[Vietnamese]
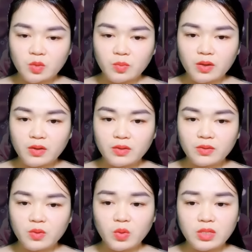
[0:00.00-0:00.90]
Trong mơ,
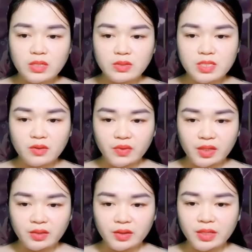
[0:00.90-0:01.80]
cô như trở
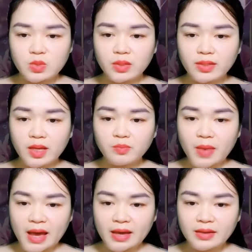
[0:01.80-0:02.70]
về thời thanh xuân cấp
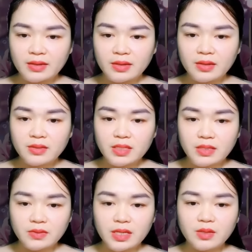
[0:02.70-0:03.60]
3,
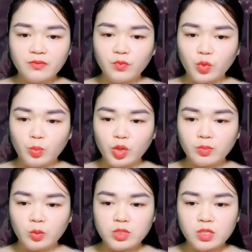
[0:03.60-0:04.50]
những ký ức phủ
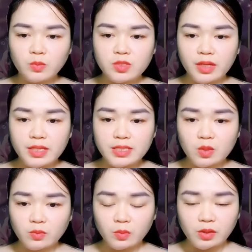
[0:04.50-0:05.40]
bụi bỗng chốc trở nên
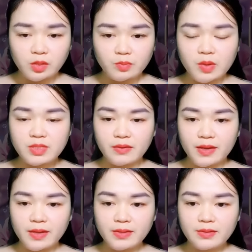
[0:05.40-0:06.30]
sống động hơn bao
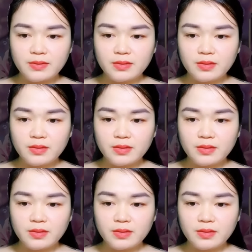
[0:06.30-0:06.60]
giờ hết.